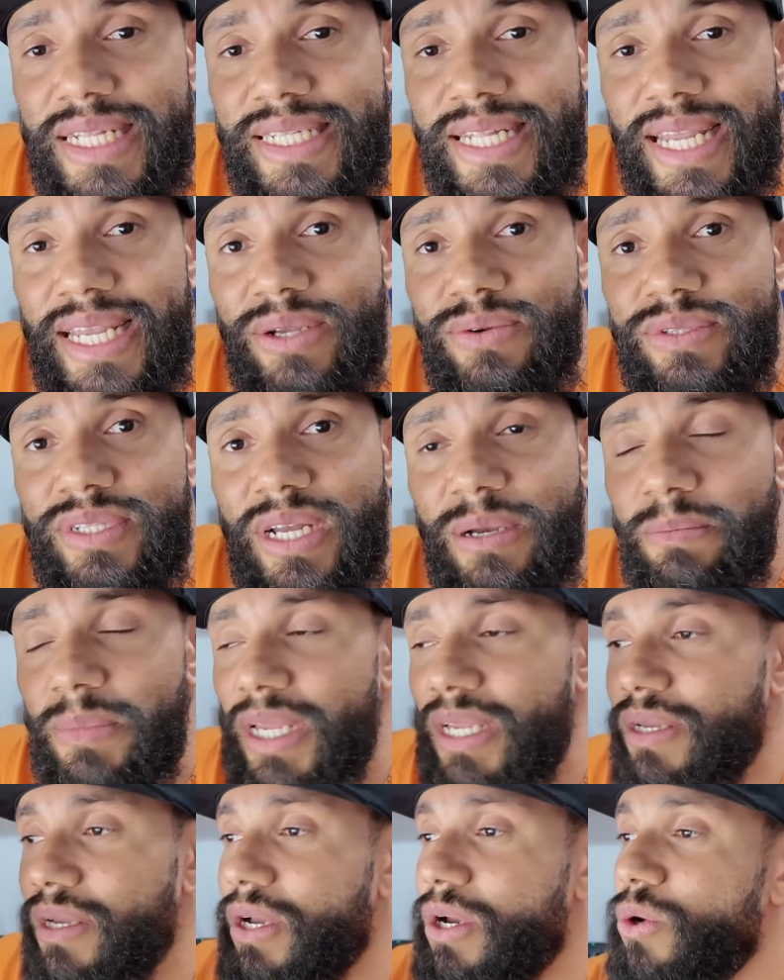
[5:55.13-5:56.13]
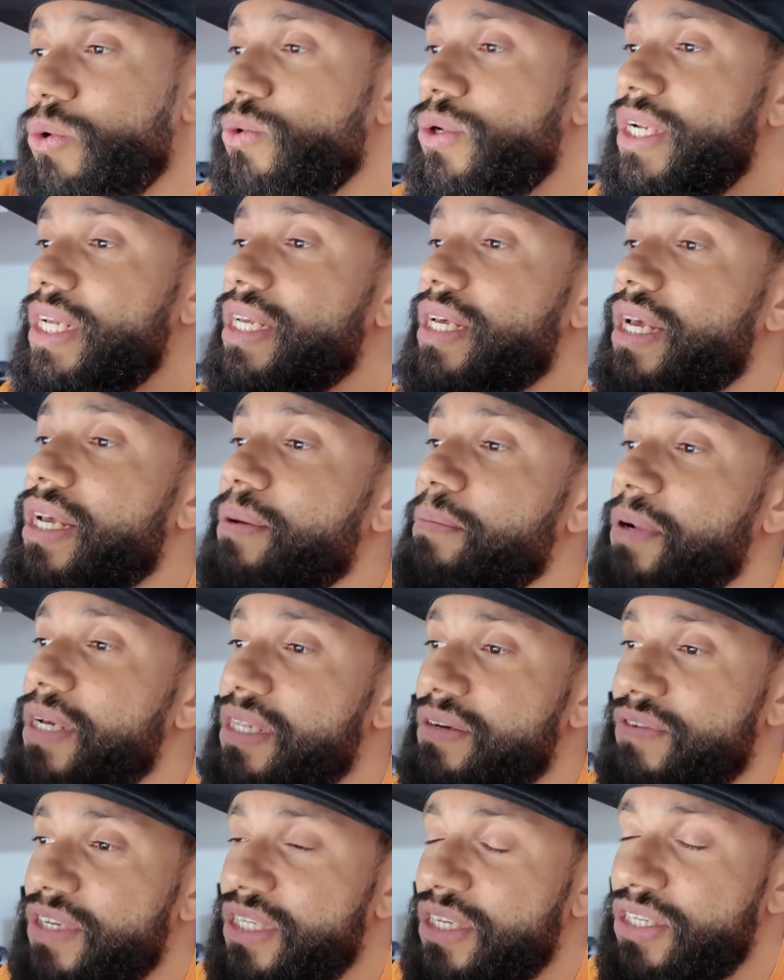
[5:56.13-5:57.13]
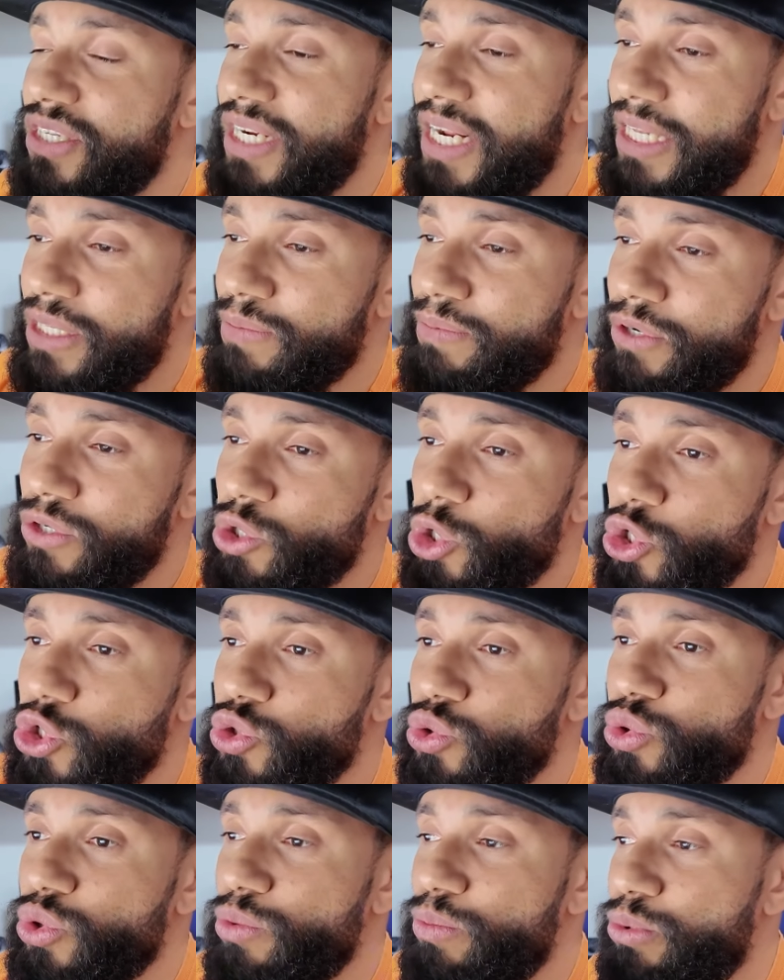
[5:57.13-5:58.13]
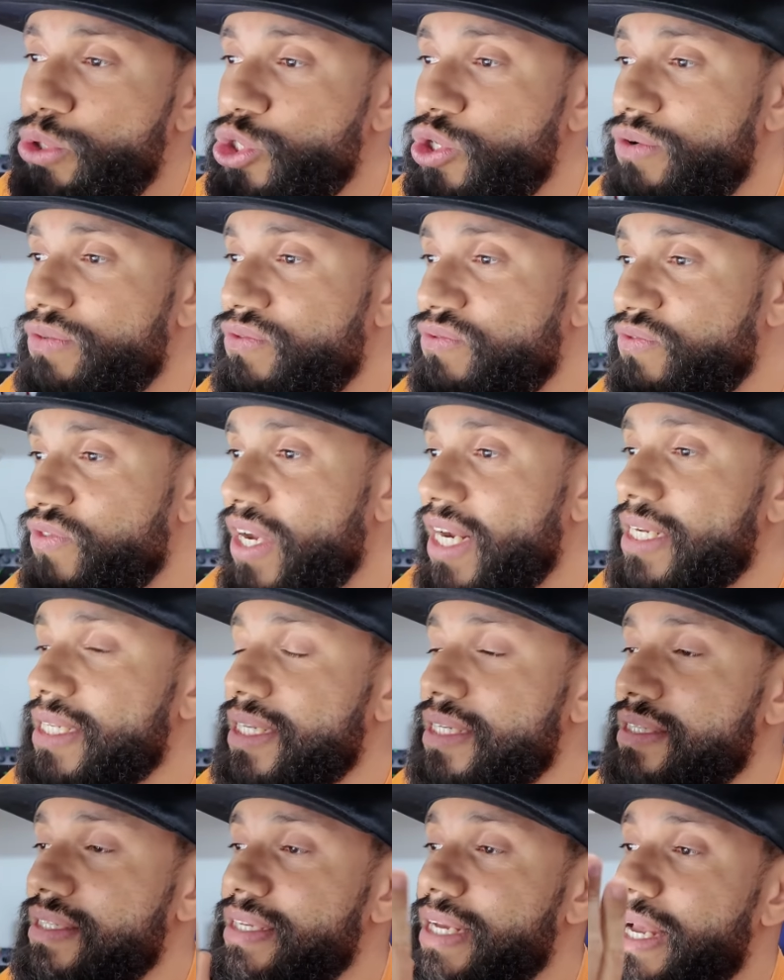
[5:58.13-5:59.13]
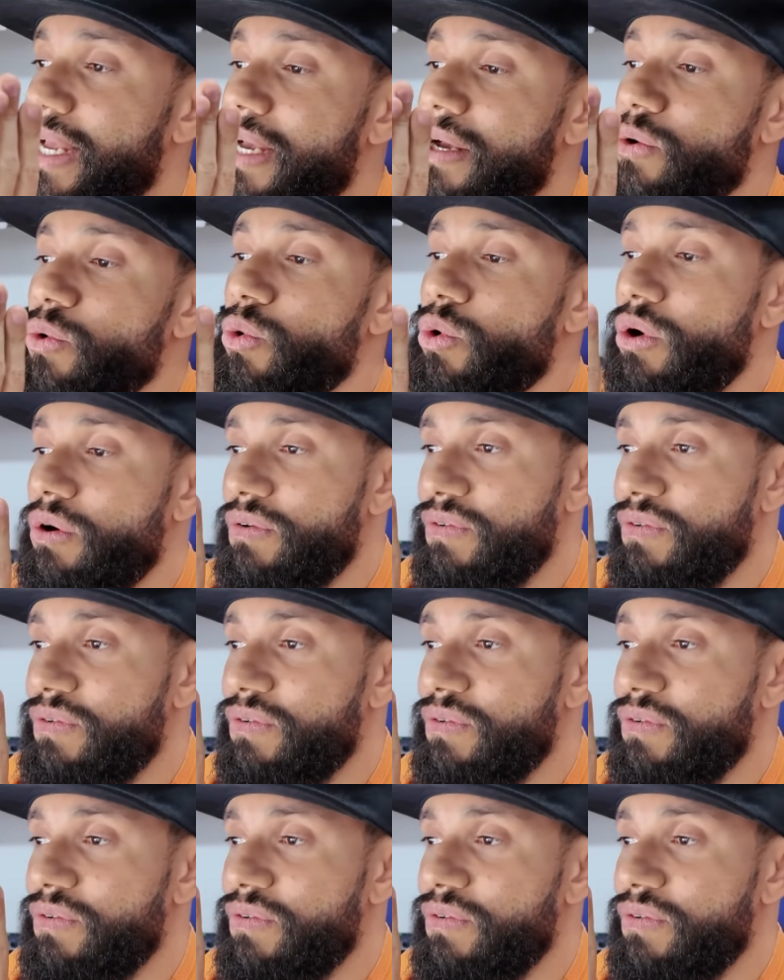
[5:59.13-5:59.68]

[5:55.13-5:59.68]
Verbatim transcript: Tem o, também o link que manda você direto para o nosso grupo de ofertas, com